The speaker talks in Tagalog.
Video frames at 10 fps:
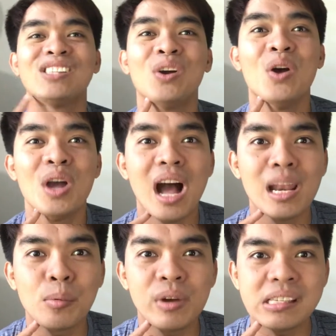Ayan, so,
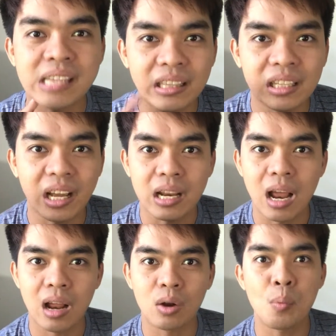alam kong excited ka
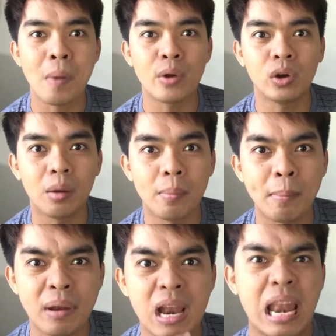na kung paano nga ba
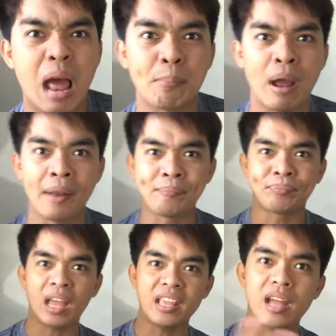malalaman.
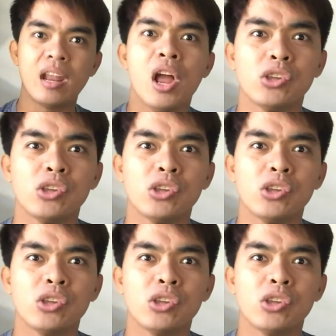Ayan.